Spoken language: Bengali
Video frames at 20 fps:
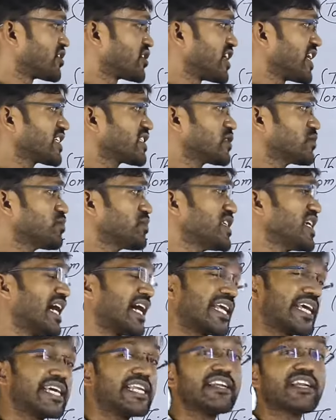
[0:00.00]

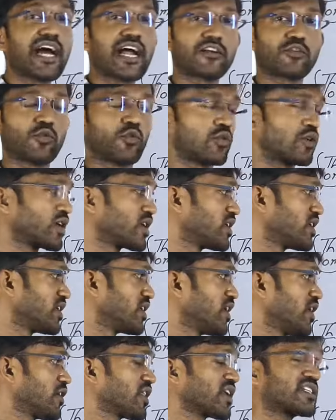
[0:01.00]
শেক্সপিয়ারের নাটক
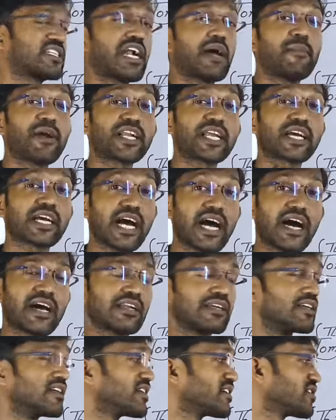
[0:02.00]
অর্থাৎ ড্রামাটা
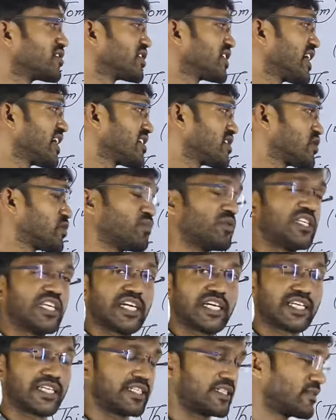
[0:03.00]
কার
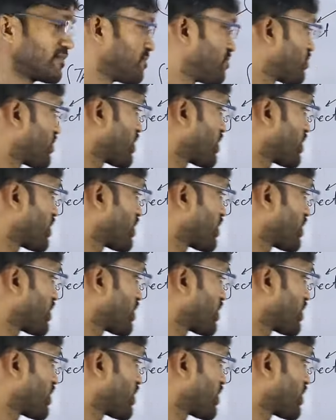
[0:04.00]
শেক্সপিয়ারের